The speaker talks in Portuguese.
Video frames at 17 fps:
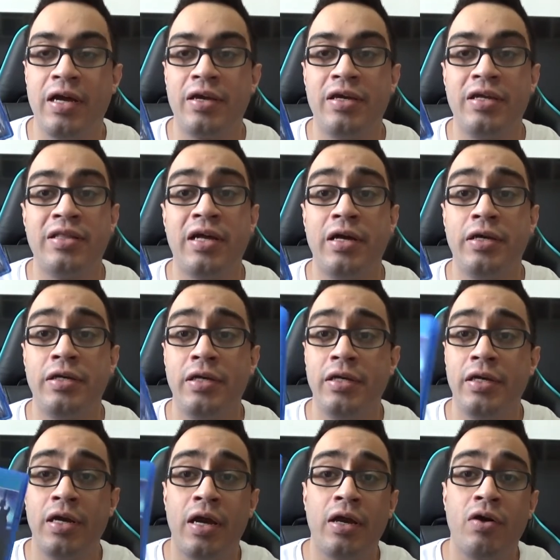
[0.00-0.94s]

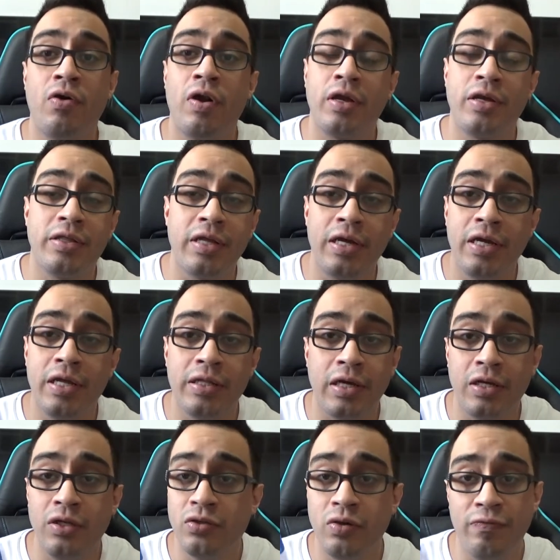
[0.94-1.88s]
guitarrinha e agora a guitarrinha
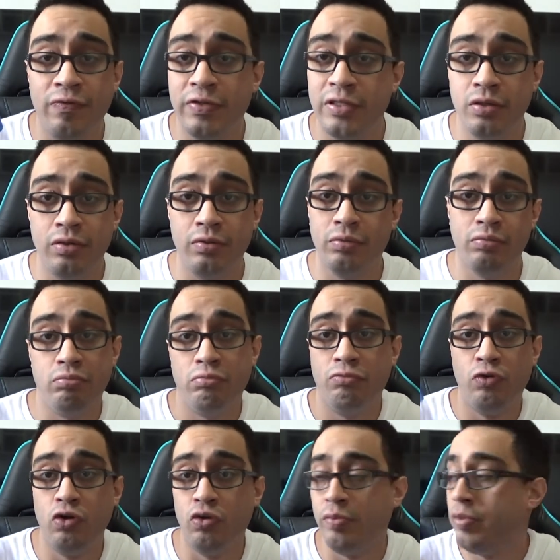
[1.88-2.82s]
tá aqui só fazendo
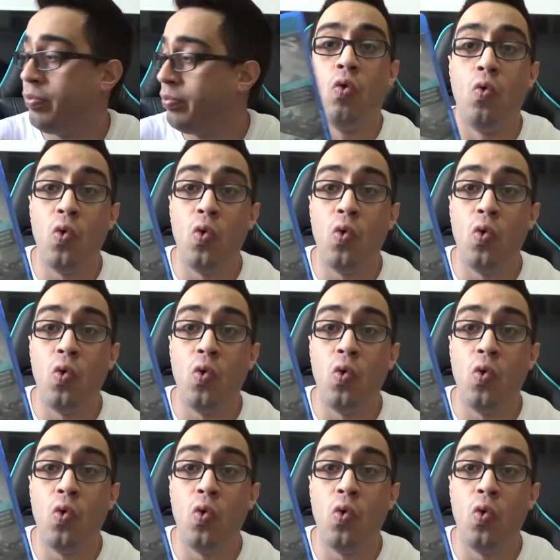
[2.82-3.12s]
volume.